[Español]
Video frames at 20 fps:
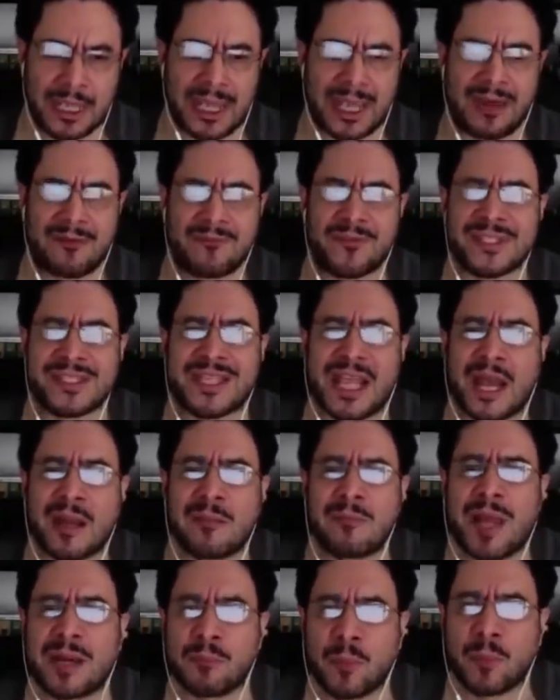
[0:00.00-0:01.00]
El fiscal
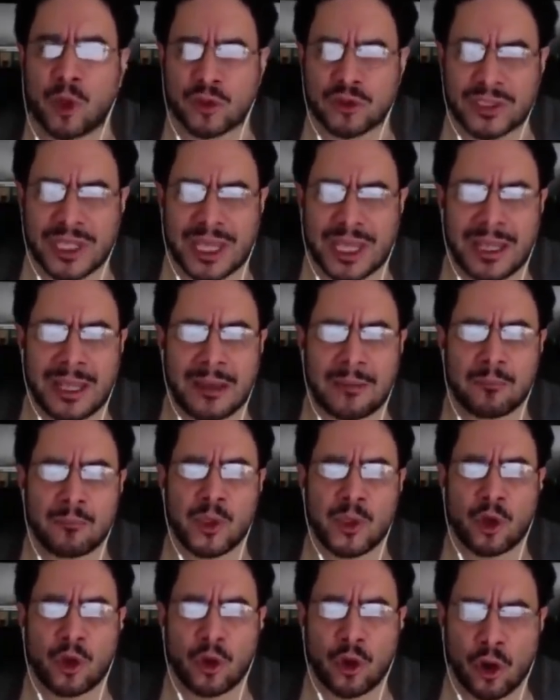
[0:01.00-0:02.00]
Barbosa
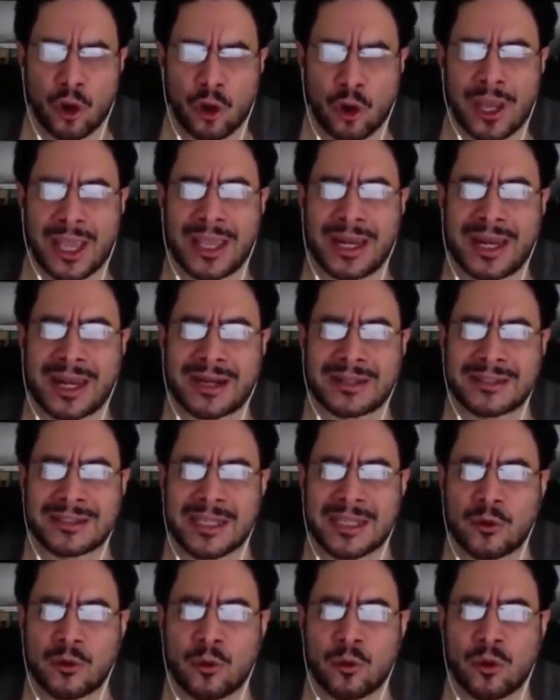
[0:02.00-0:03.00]
violó el
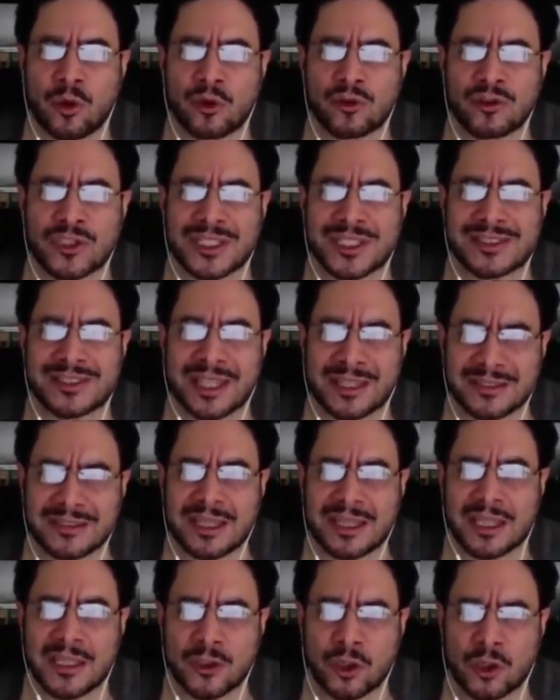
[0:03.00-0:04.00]
artículo
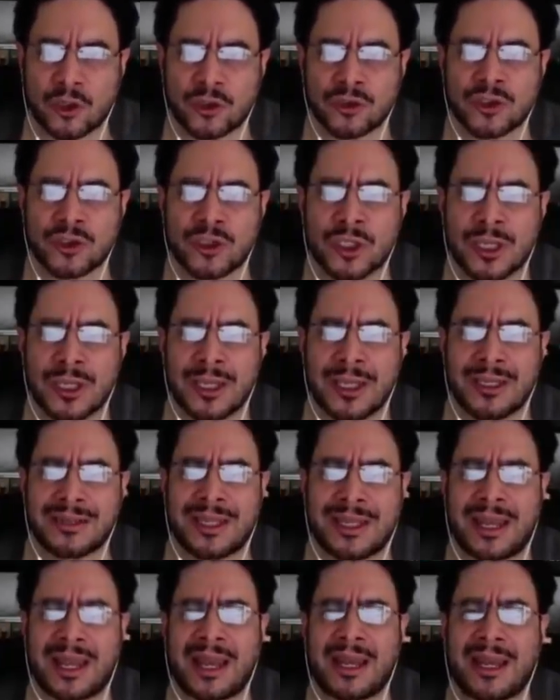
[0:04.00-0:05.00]
62
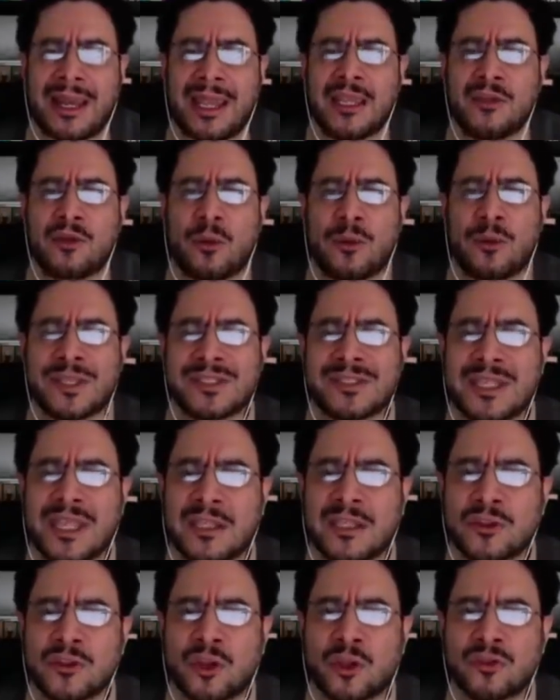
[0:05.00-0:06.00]
de la ley
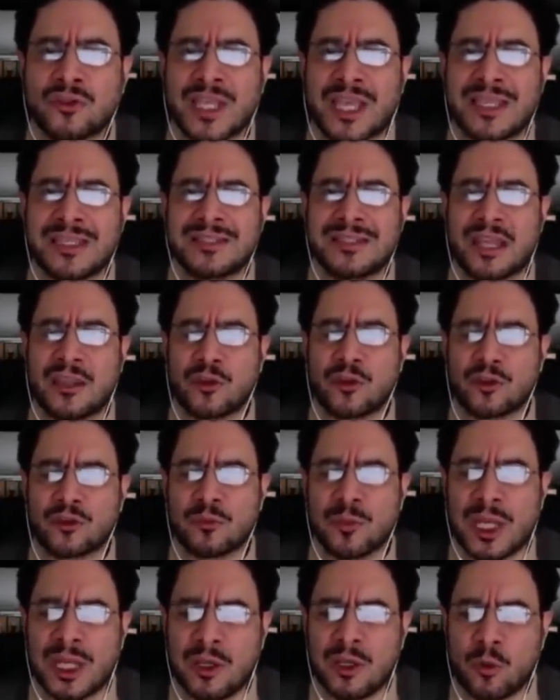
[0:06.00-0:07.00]
906 de
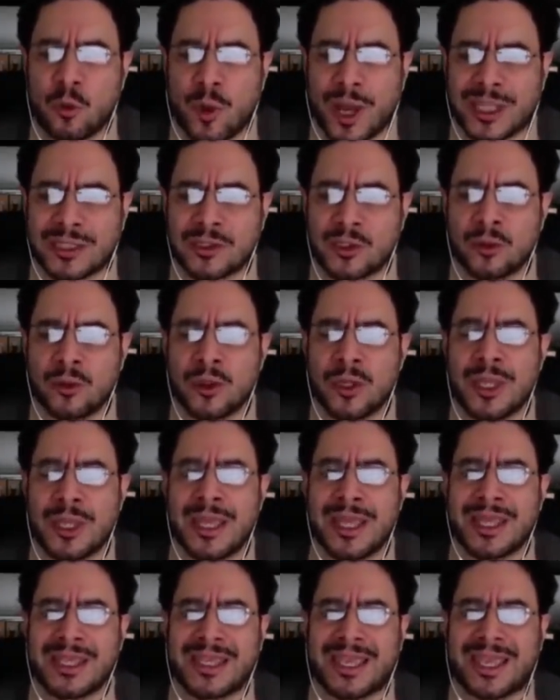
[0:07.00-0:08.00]
2004,
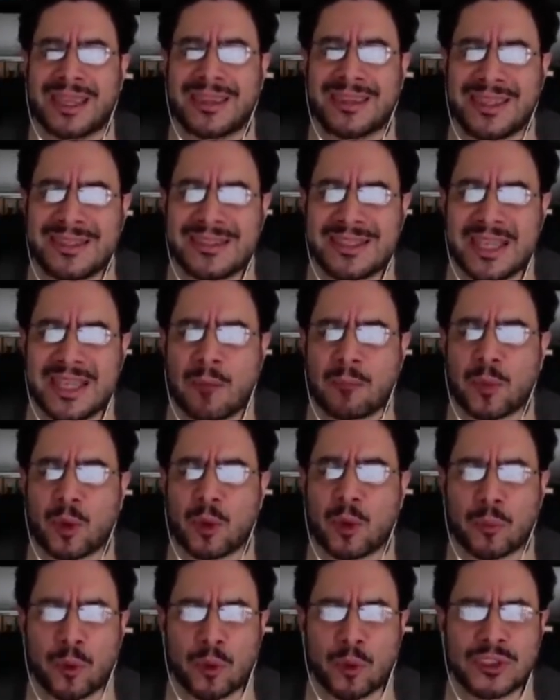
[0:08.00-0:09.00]
que dice a
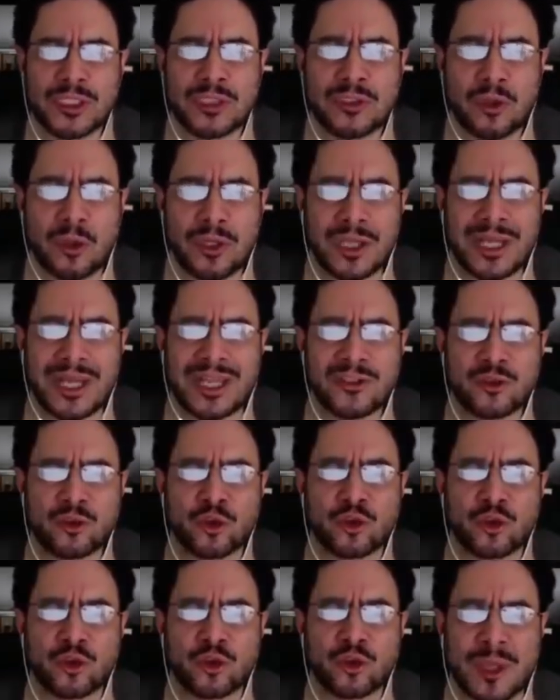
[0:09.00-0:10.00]
propósito de la
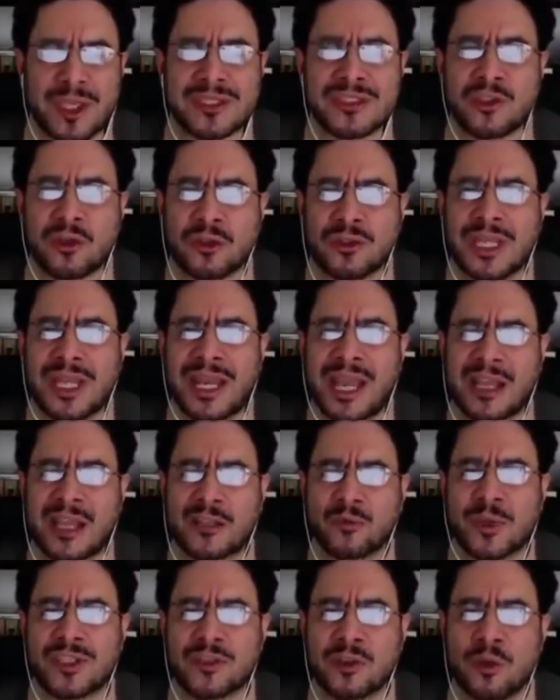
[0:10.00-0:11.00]
suspensión de la
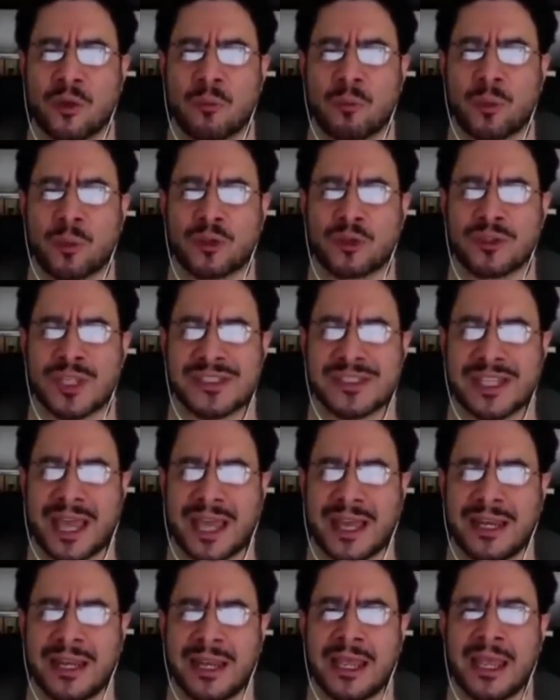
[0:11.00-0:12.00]
actuación
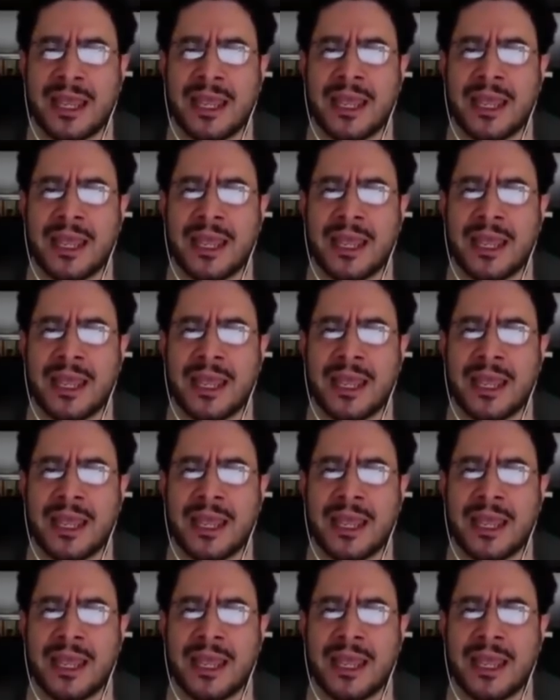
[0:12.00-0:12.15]
procesal